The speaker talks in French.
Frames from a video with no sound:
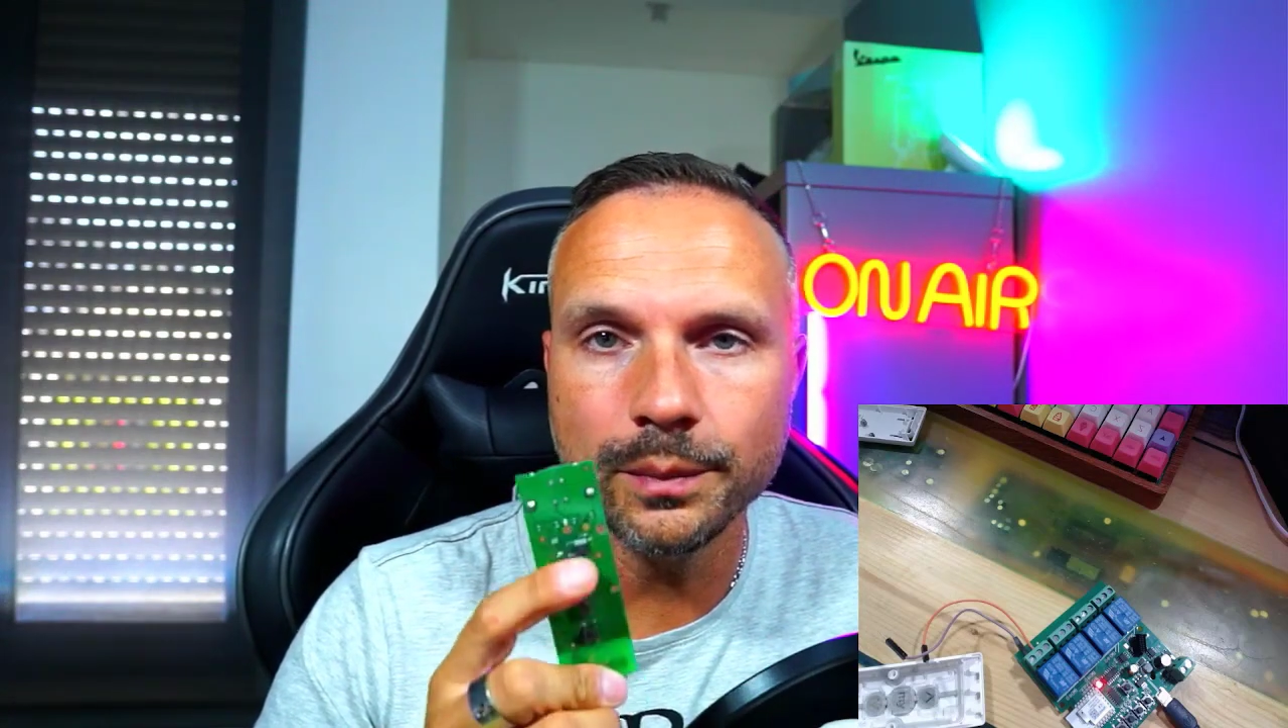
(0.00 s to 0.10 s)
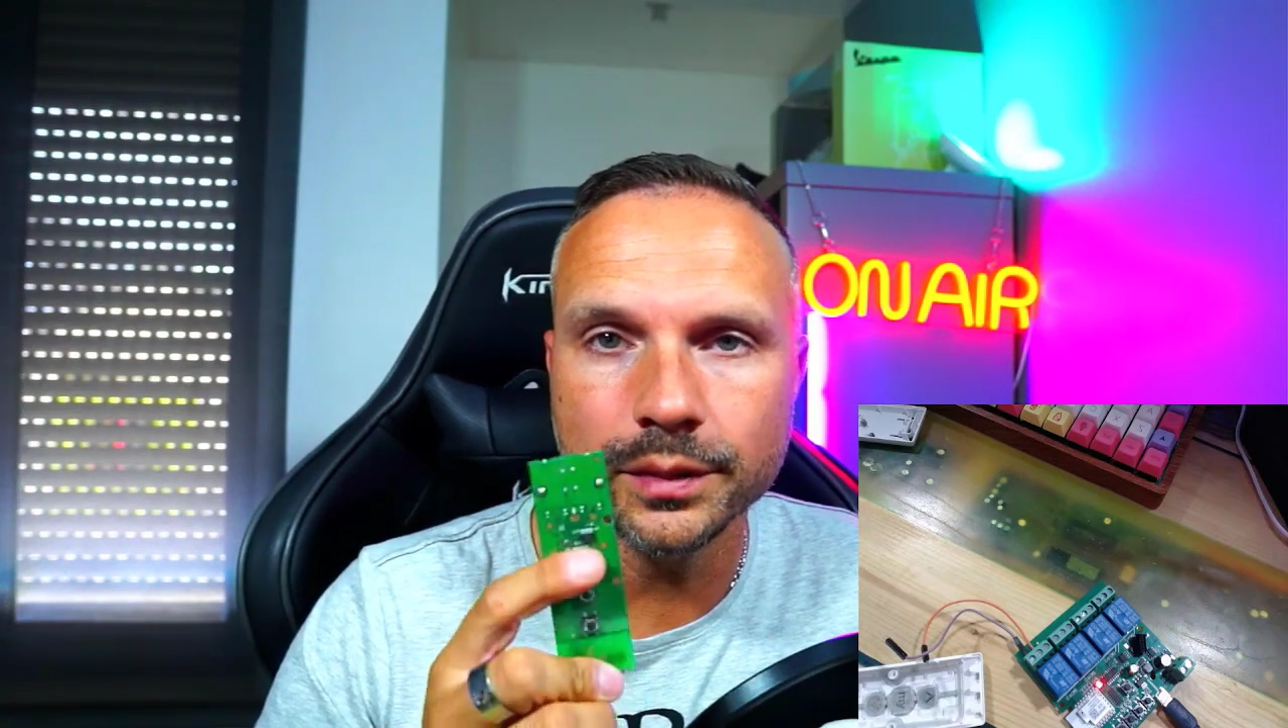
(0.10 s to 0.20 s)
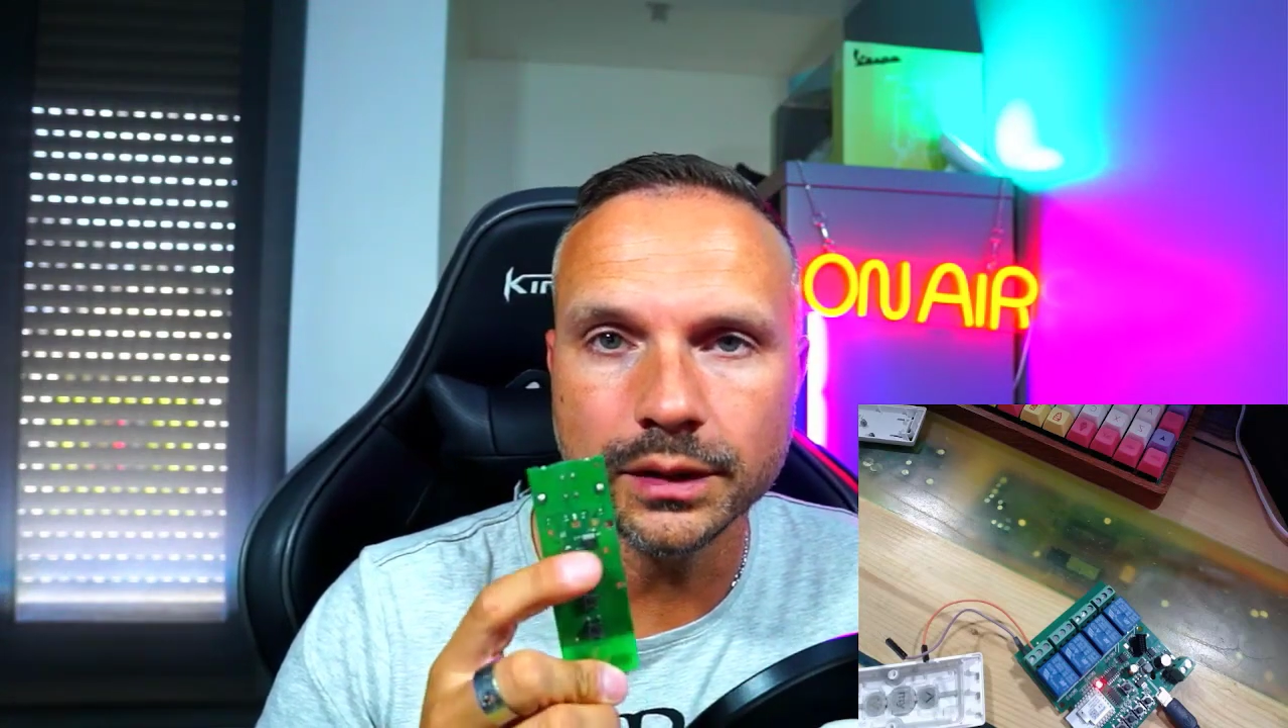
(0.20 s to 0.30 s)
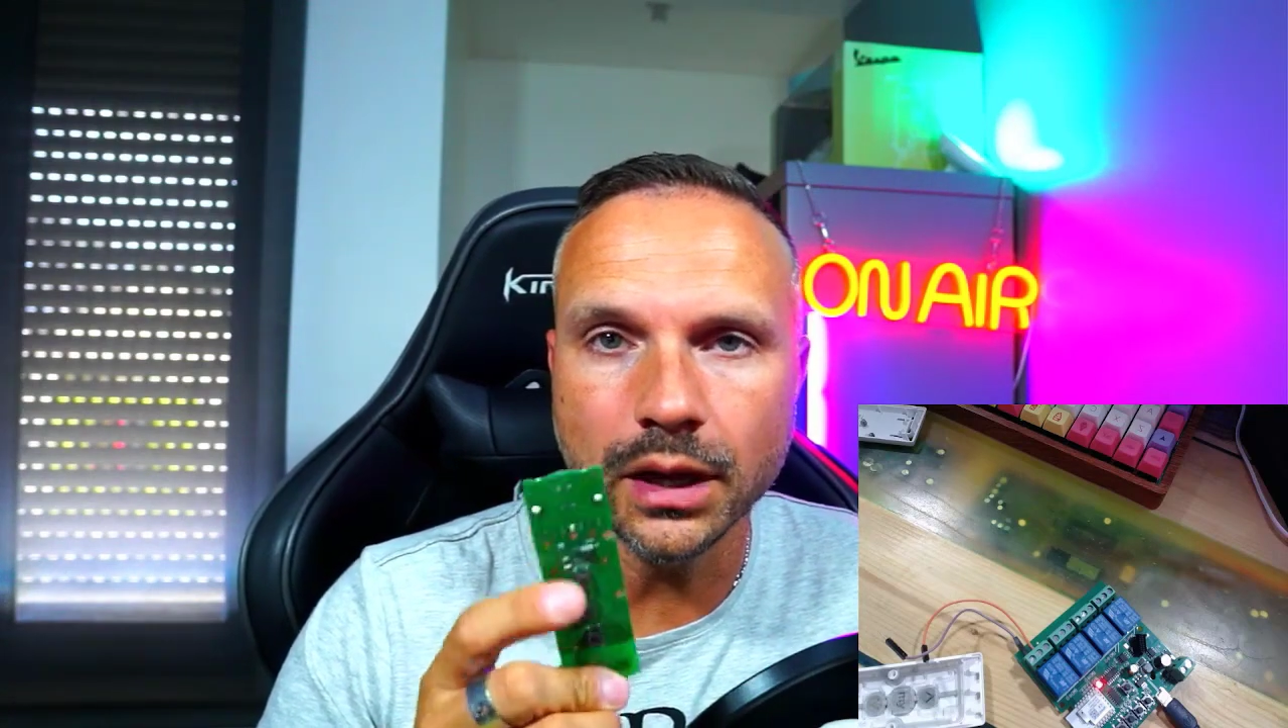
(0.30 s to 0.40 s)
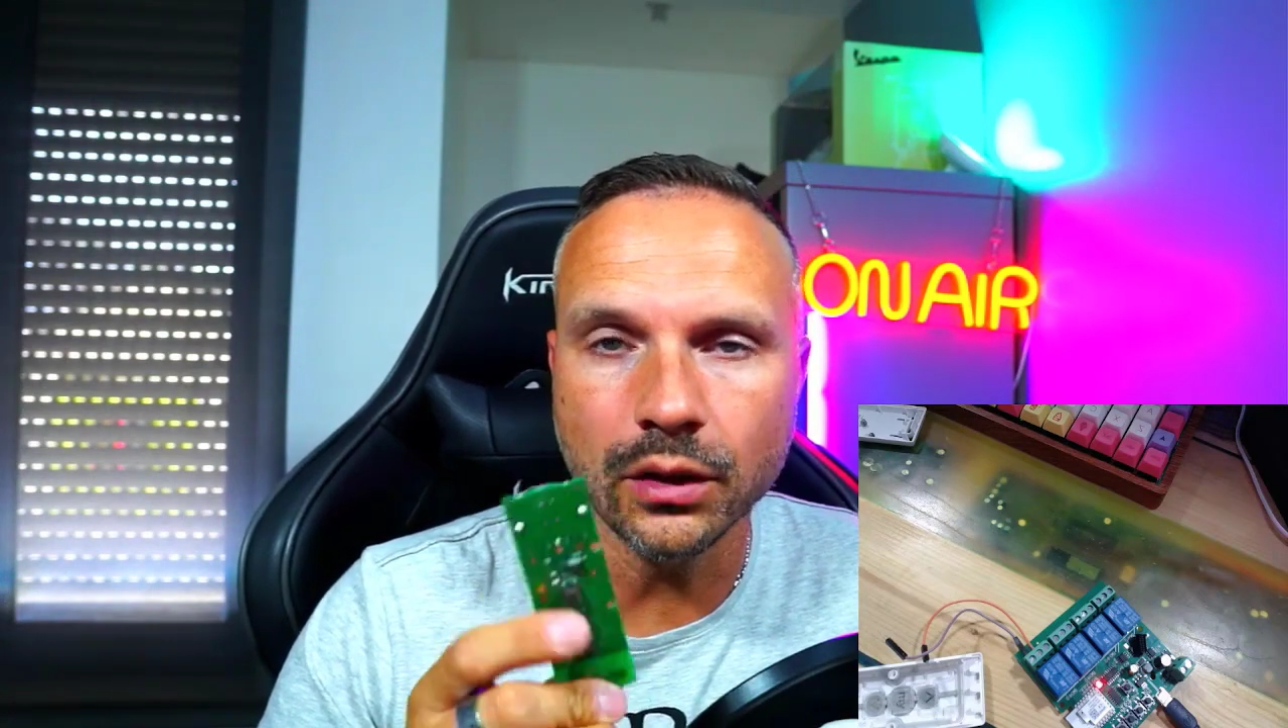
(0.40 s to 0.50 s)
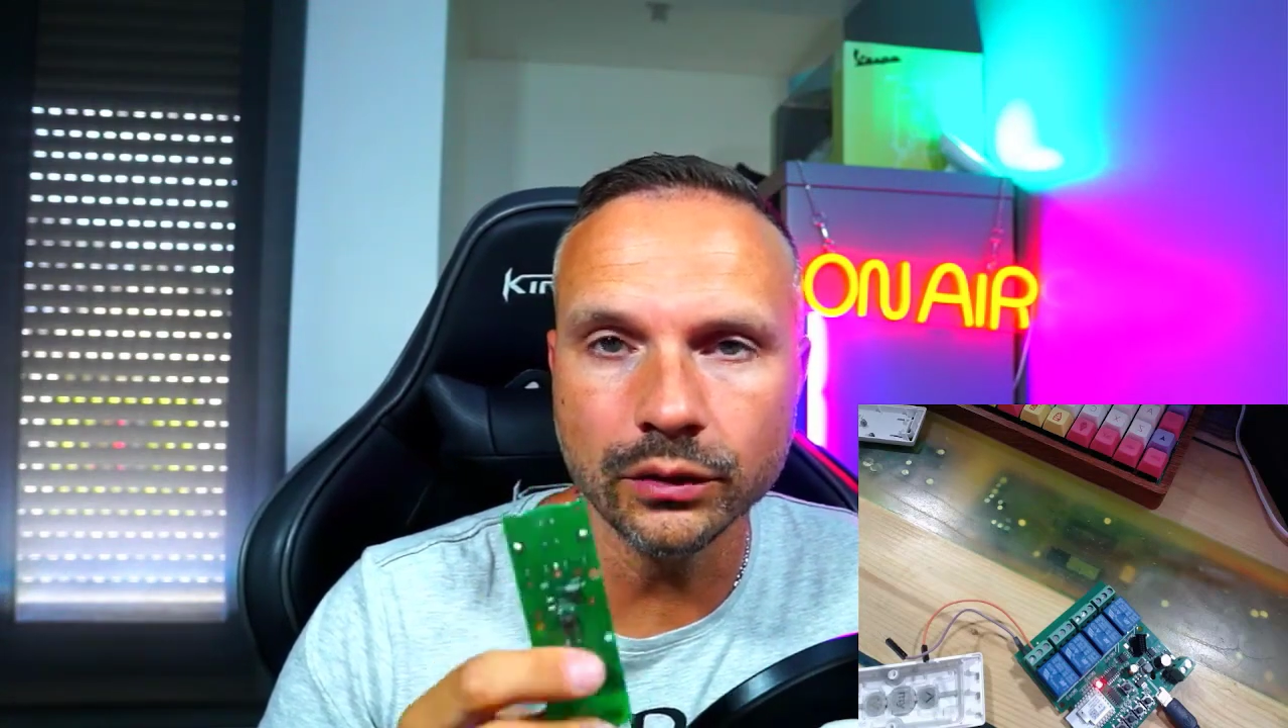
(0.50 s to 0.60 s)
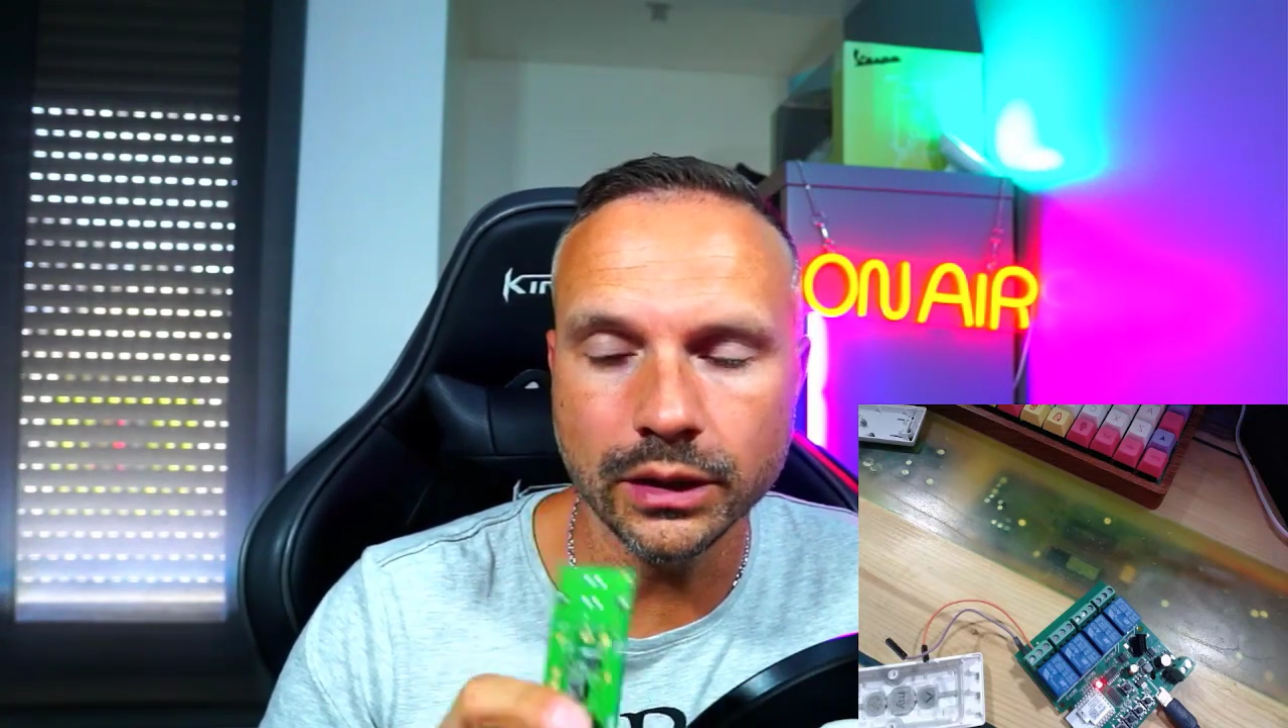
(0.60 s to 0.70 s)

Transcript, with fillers: down